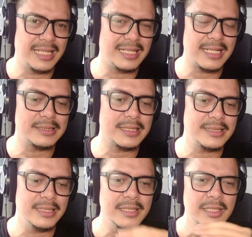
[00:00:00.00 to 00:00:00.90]
dengan
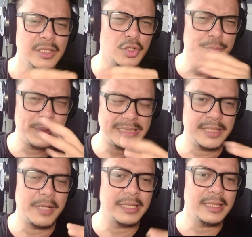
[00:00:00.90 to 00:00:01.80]
karakternya terus
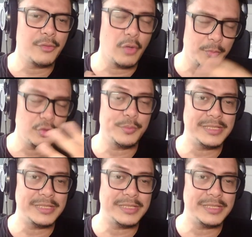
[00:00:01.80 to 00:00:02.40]
page-nya berantakan walaupun